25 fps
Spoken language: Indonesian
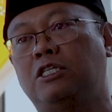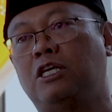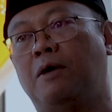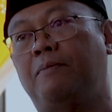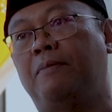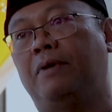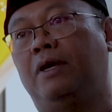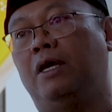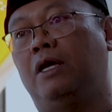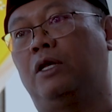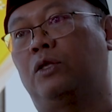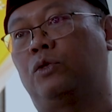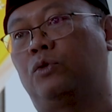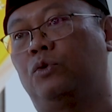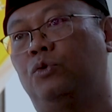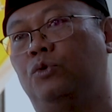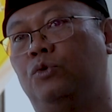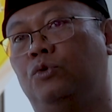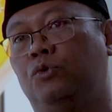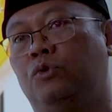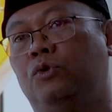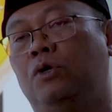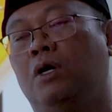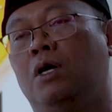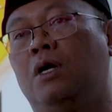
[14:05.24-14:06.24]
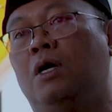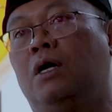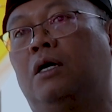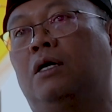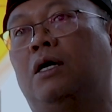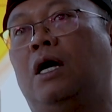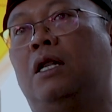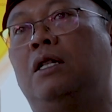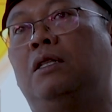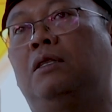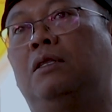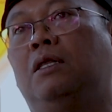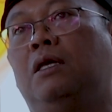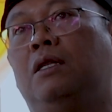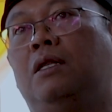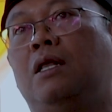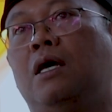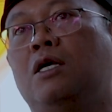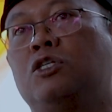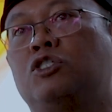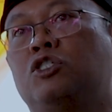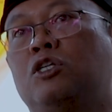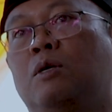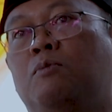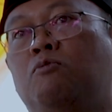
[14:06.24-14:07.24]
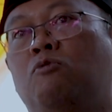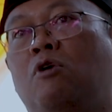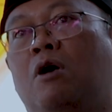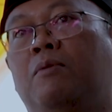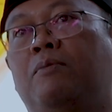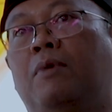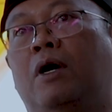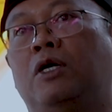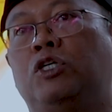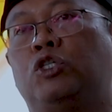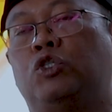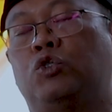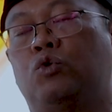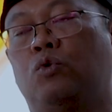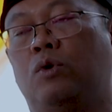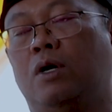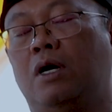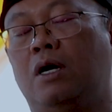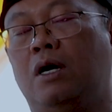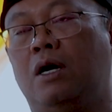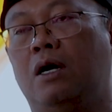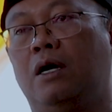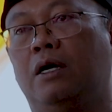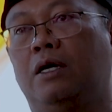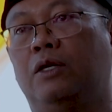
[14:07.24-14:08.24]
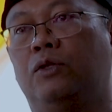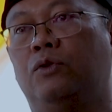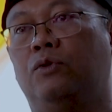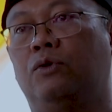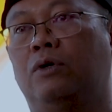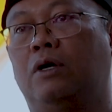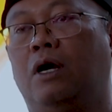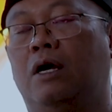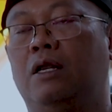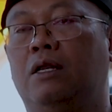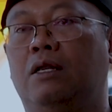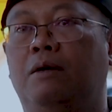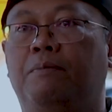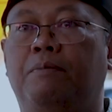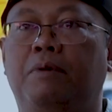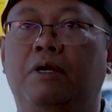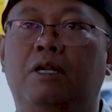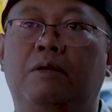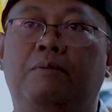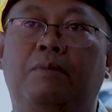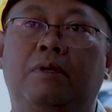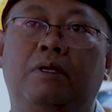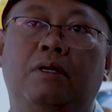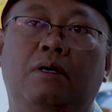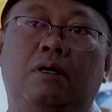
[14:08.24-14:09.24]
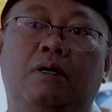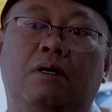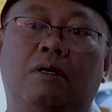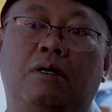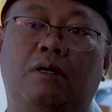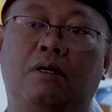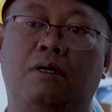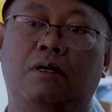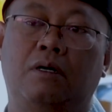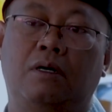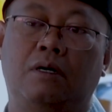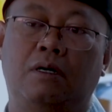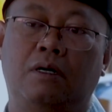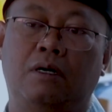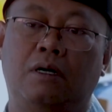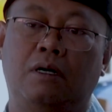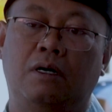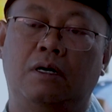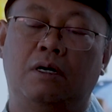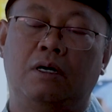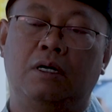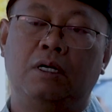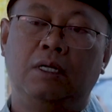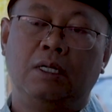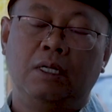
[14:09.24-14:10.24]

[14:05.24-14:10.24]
di samping itu kan tidak semua mahasiswa gitu gitu kan apa namanya uh,